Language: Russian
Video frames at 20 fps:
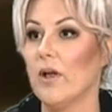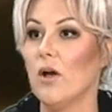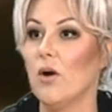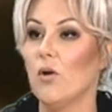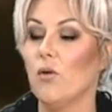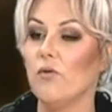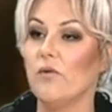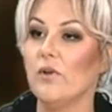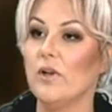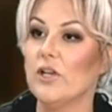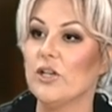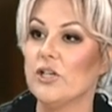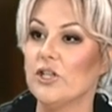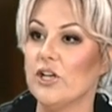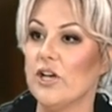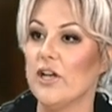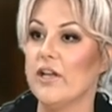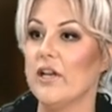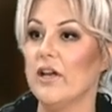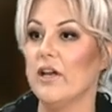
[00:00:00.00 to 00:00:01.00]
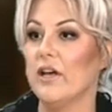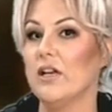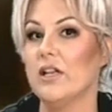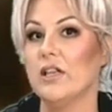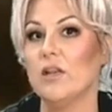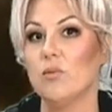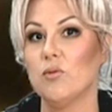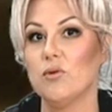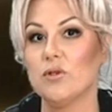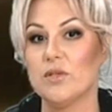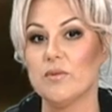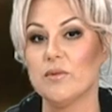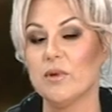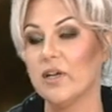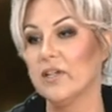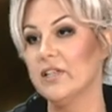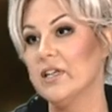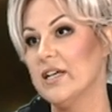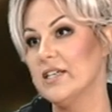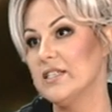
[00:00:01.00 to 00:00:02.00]
увеличение или, допустим,
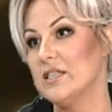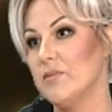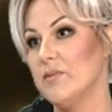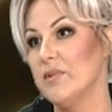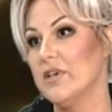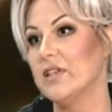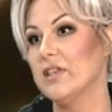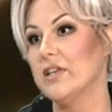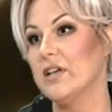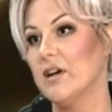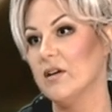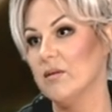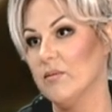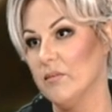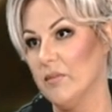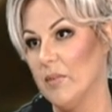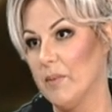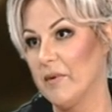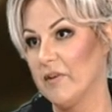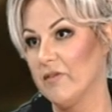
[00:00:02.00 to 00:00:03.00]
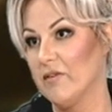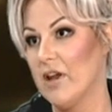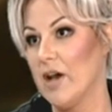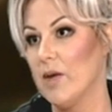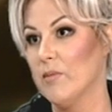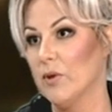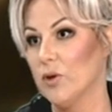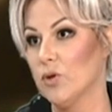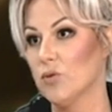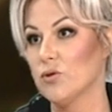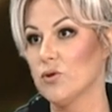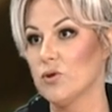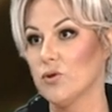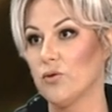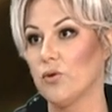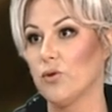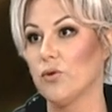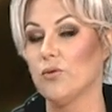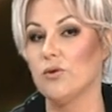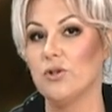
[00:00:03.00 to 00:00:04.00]
когда симметрия, поправляем одну
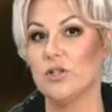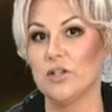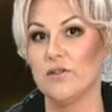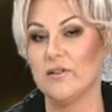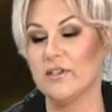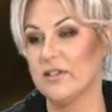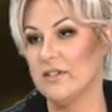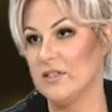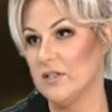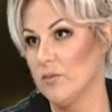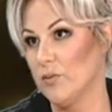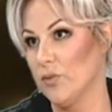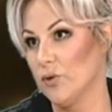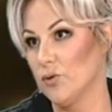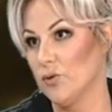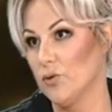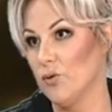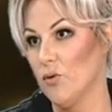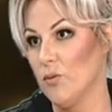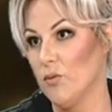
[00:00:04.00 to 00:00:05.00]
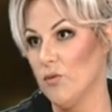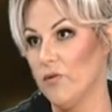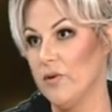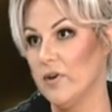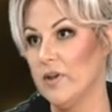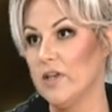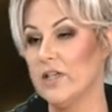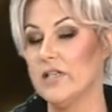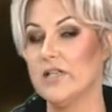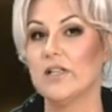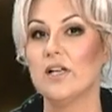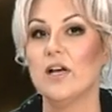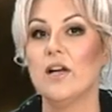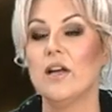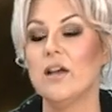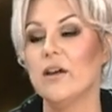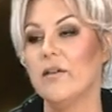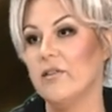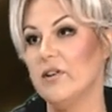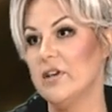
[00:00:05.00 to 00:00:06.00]
сторону, человек совсем по-другому выглядит,
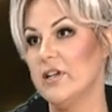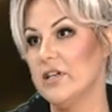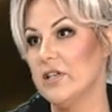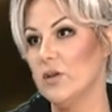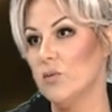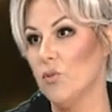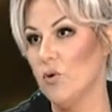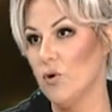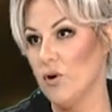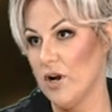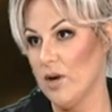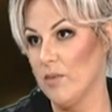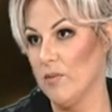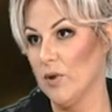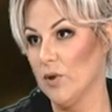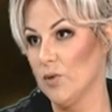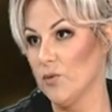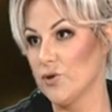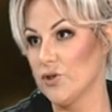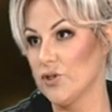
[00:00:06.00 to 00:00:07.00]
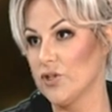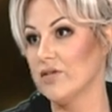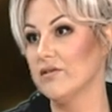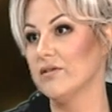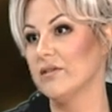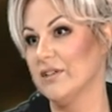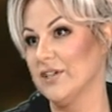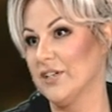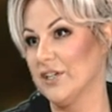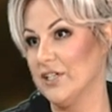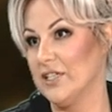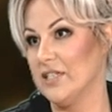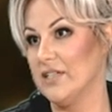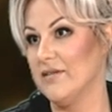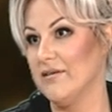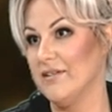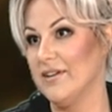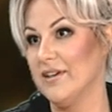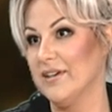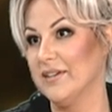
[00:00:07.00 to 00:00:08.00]
выглядит более моложе и
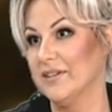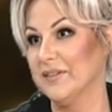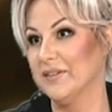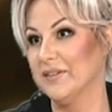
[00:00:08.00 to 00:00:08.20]
красивее.